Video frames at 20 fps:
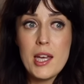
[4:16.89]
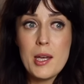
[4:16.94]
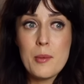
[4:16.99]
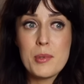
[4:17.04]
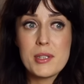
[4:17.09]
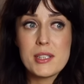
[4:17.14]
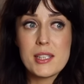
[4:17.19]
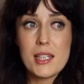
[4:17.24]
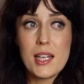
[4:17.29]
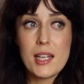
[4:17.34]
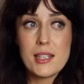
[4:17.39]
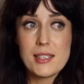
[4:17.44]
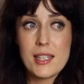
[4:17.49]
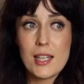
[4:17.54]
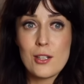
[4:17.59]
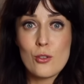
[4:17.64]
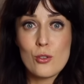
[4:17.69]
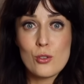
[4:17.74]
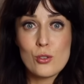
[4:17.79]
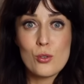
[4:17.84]
bis dann der
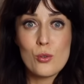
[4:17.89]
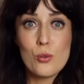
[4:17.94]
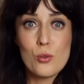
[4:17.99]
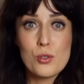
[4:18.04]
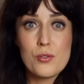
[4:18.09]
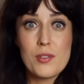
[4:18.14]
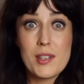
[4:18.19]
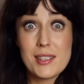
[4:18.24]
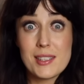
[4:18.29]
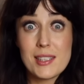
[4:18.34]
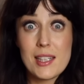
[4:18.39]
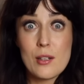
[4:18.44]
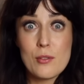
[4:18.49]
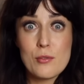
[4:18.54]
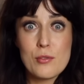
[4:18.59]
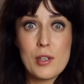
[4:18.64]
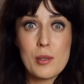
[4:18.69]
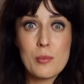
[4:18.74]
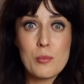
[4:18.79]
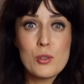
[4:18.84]
Zeitdruck so groß war, dass ich
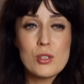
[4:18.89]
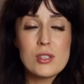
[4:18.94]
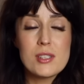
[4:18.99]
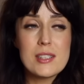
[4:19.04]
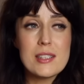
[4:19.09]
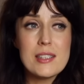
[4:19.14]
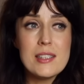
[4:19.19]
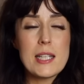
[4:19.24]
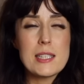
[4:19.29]
anfangen musste.